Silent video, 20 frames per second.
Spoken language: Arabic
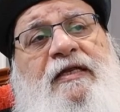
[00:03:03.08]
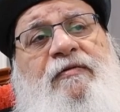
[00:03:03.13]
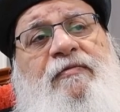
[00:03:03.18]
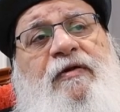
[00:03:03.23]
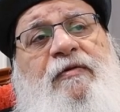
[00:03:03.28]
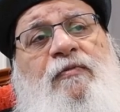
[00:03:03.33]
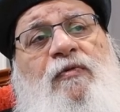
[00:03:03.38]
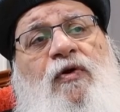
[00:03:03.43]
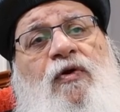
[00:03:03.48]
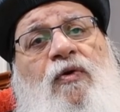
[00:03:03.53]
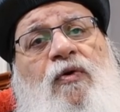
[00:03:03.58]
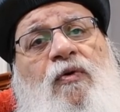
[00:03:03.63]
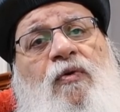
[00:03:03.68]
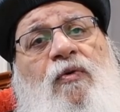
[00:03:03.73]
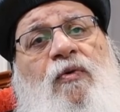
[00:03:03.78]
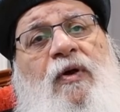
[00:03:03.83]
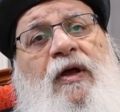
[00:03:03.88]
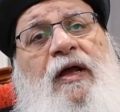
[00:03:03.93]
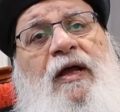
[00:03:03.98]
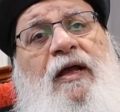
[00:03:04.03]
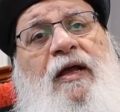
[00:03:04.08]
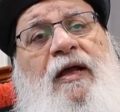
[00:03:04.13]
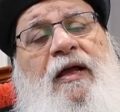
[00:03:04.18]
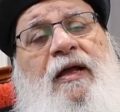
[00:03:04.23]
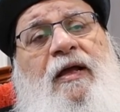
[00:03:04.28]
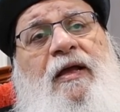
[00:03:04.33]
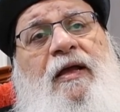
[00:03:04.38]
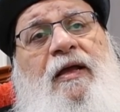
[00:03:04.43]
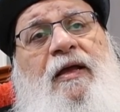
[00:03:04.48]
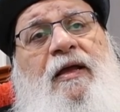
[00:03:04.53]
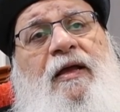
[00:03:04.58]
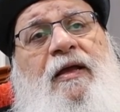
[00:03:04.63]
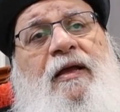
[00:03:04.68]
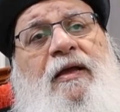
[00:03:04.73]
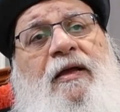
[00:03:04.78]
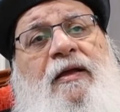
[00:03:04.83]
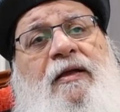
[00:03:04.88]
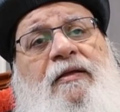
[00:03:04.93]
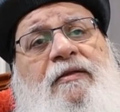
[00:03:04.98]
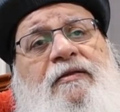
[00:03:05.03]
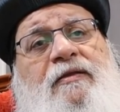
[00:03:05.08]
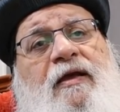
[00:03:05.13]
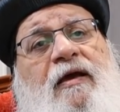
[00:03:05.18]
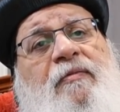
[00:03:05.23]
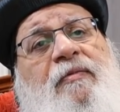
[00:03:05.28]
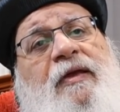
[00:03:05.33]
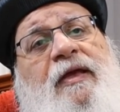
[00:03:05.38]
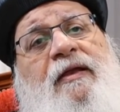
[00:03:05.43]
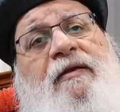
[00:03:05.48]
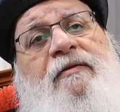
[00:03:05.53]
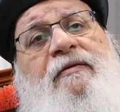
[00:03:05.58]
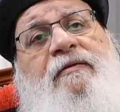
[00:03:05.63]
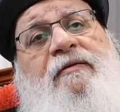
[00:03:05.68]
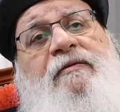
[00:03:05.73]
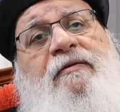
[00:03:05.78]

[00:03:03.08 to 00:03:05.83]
يبقى من جوه تعبان